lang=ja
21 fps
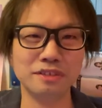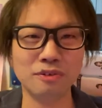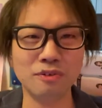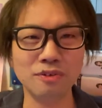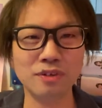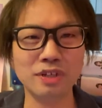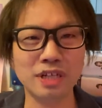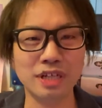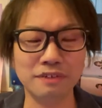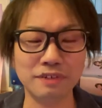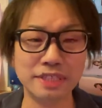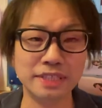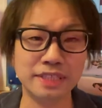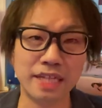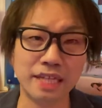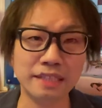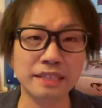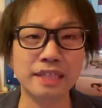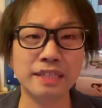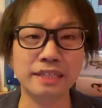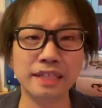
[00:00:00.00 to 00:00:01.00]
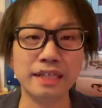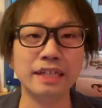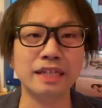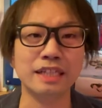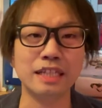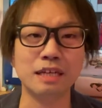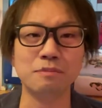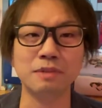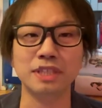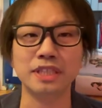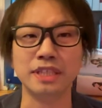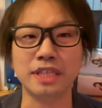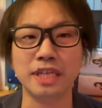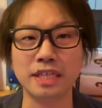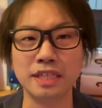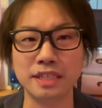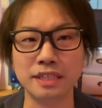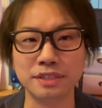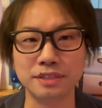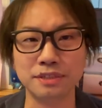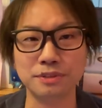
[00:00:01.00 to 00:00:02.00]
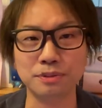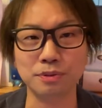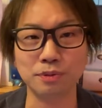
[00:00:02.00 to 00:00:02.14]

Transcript: 今回は残念ながら生で体感する